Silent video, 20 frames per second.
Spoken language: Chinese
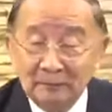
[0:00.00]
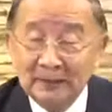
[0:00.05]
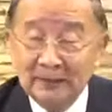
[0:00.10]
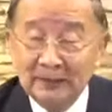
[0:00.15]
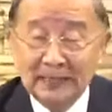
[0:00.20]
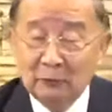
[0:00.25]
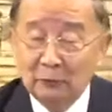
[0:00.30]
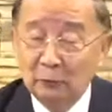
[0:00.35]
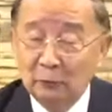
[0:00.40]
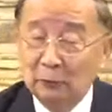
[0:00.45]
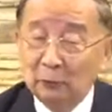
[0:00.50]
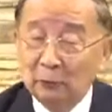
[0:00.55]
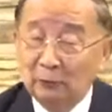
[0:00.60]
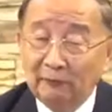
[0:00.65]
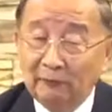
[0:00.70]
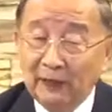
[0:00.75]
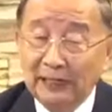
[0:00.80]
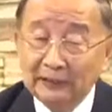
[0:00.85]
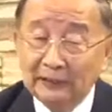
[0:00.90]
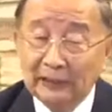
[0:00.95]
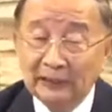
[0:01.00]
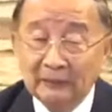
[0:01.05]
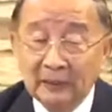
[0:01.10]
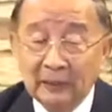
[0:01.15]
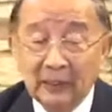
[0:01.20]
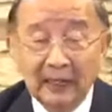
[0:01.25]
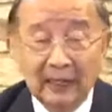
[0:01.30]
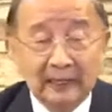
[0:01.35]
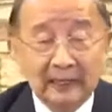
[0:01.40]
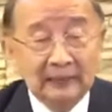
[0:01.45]
那我就发现，
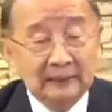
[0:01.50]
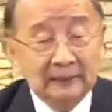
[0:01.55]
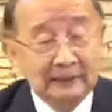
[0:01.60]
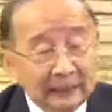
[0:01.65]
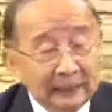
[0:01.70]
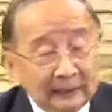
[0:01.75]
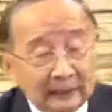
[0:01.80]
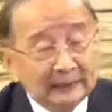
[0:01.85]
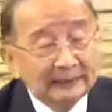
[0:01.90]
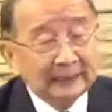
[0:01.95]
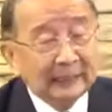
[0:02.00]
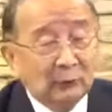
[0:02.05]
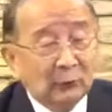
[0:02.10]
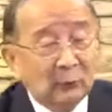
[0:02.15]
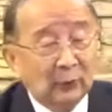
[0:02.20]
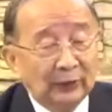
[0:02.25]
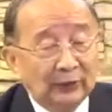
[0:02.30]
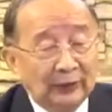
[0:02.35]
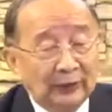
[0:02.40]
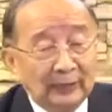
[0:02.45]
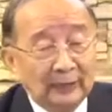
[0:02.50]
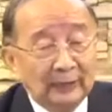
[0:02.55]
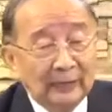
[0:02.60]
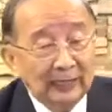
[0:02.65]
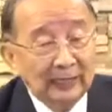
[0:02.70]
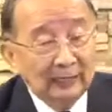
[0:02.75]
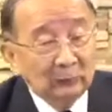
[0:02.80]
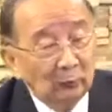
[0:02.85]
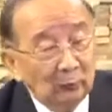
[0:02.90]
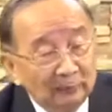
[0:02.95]
哎，这个教会，
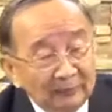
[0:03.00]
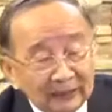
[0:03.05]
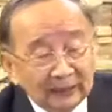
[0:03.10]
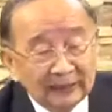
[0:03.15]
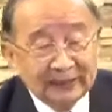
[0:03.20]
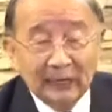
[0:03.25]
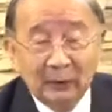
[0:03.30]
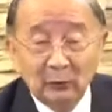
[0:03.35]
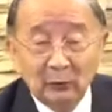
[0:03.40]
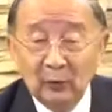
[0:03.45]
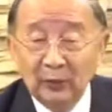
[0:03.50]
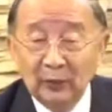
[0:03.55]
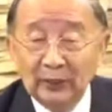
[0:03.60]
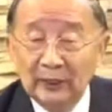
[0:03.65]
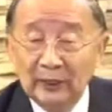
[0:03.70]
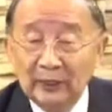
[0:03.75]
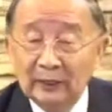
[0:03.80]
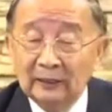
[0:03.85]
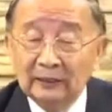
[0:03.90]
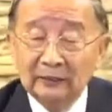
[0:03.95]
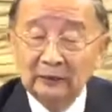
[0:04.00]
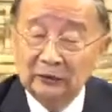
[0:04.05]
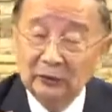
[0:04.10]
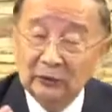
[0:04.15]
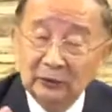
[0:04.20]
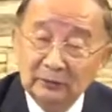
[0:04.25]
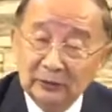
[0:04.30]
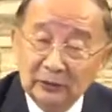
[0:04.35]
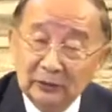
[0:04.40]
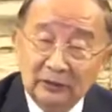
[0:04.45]
哎，我们的教会。是
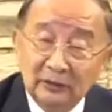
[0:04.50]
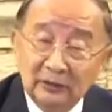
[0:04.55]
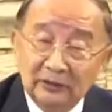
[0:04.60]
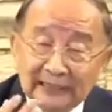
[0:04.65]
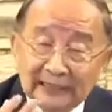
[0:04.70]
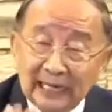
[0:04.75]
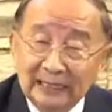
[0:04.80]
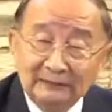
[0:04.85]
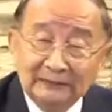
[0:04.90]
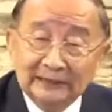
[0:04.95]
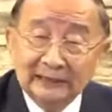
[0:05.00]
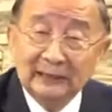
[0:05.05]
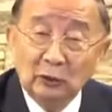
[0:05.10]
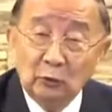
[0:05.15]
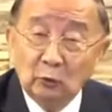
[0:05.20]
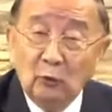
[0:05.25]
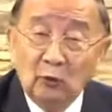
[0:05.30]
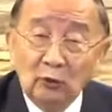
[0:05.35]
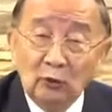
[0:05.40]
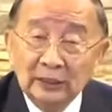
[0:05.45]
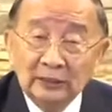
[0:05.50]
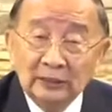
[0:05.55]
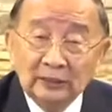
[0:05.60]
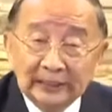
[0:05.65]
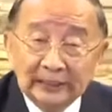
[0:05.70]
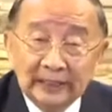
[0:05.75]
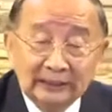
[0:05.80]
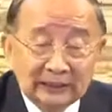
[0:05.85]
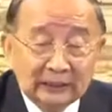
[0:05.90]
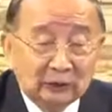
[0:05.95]
不是上帝的国？
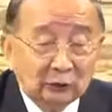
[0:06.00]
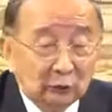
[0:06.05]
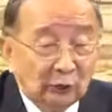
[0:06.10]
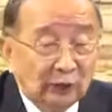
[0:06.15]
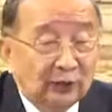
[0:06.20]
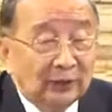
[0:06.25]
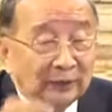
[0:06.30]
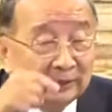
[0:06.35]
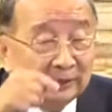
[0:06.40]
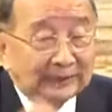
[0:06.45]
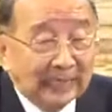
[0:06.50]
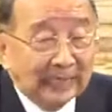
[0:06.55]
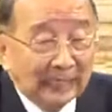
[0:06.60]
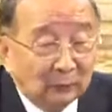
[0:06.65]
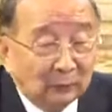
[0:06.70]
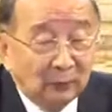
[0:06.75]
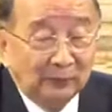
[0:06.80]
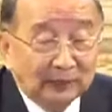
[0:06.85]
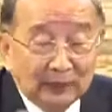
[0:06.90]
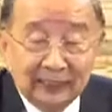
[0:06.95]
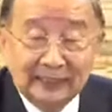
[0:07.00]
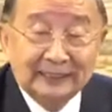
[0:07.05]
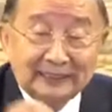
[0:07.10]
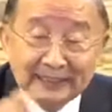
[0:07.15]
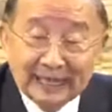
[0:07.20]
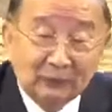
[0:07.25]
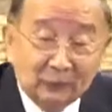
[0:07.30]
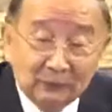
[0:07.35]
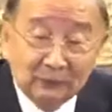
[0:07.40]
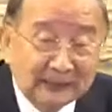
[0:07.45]
上帝的人在我可以
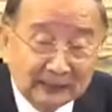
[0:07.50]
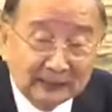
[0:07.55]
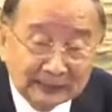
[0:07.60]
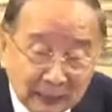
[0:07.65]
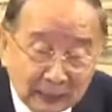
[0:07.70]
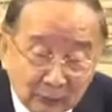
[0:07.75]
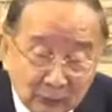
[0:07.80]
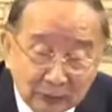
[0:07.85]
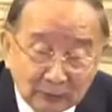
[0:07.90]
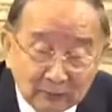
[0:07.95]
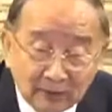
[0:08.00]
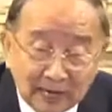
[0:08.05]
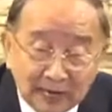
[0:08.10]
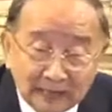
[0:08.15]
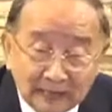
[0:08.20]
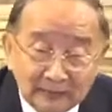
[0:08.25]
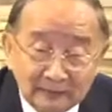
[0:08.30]
在我们的教会吗？